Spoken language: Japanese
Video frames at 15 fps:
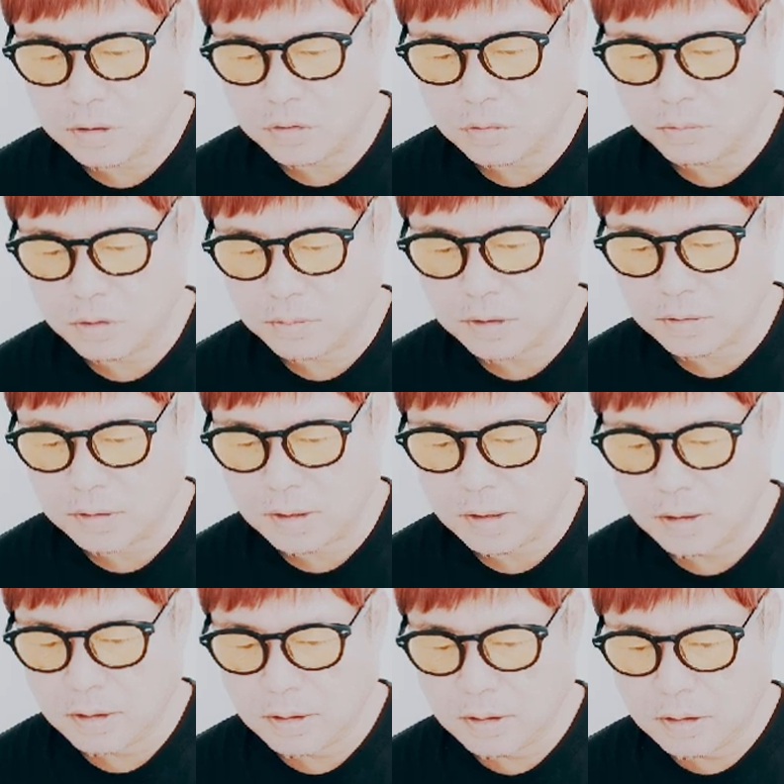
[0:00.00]
がいいと思いますね
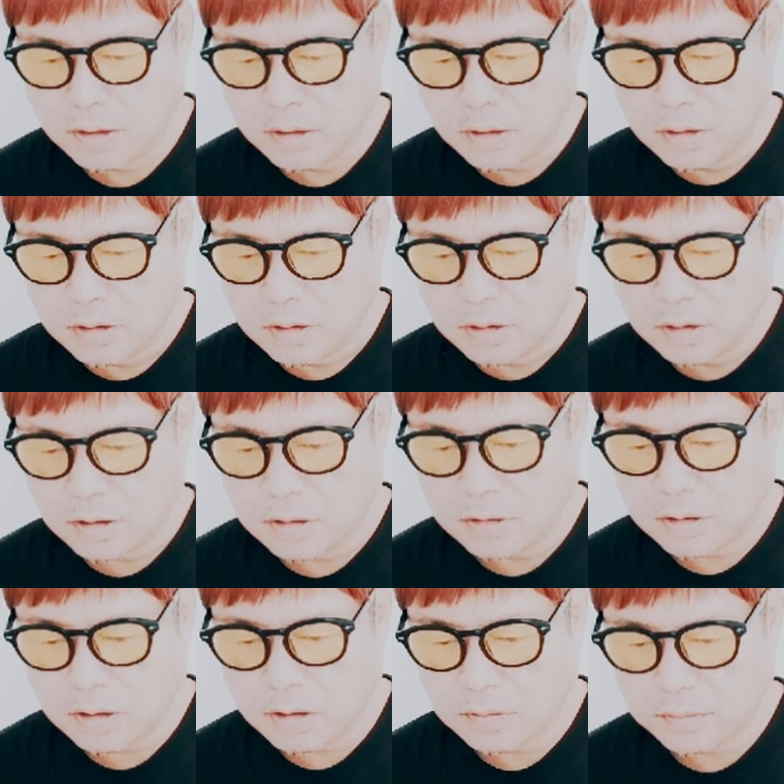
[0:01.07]

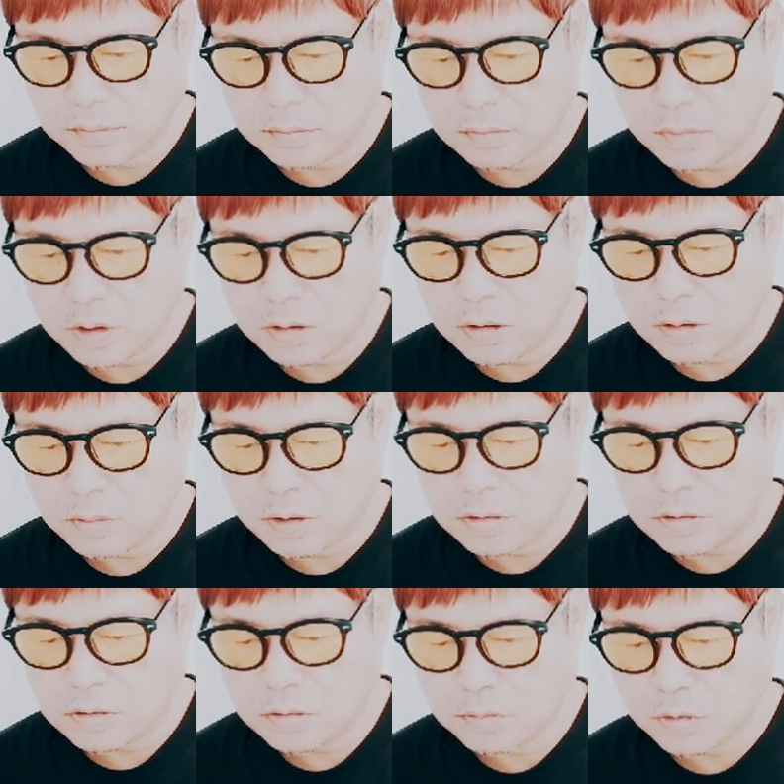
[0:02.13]
現在前山
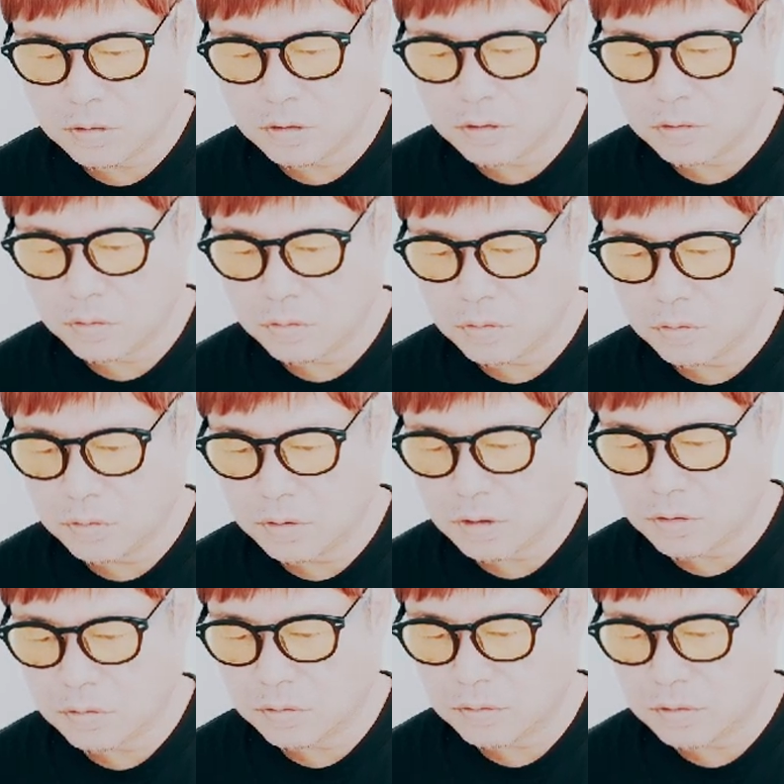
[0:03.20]
自身もかなりショックを
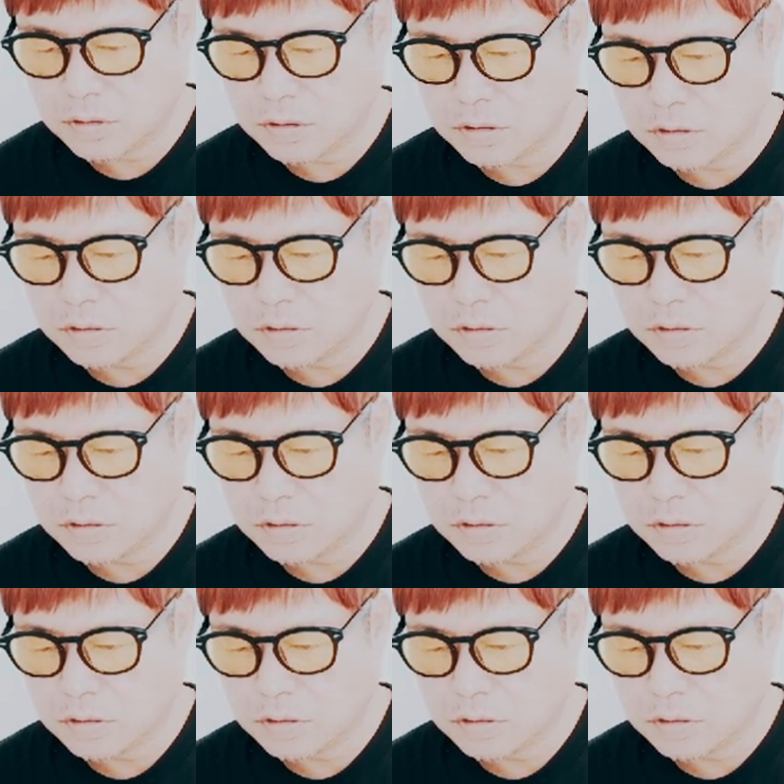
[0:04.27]
受け憔悴し